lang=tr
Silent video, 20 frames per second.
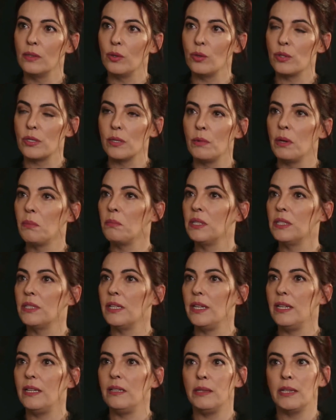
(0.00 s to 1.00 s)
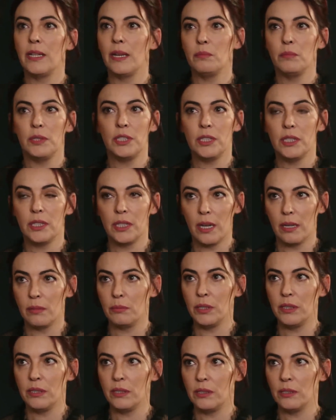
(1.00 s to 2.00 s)
O zaman bana elinden bir şey
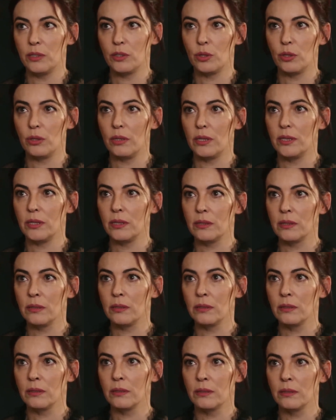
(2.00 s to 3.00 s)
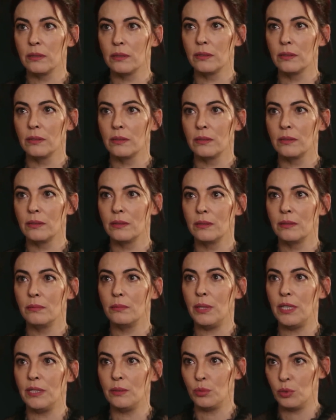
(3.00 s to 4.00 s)
gelmediğini söyledin.
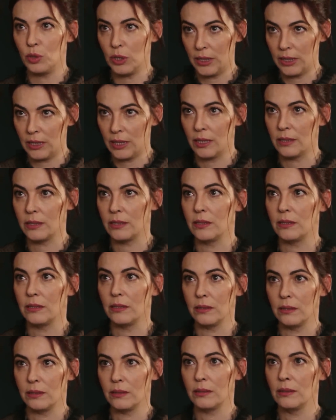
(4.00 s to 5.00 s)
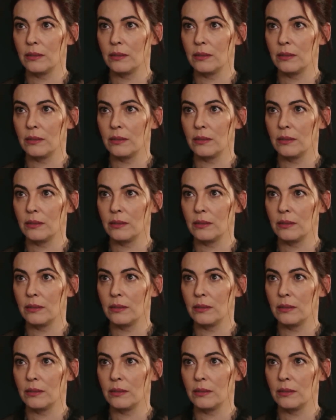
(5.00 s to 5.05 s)
Beni buna inandırdın.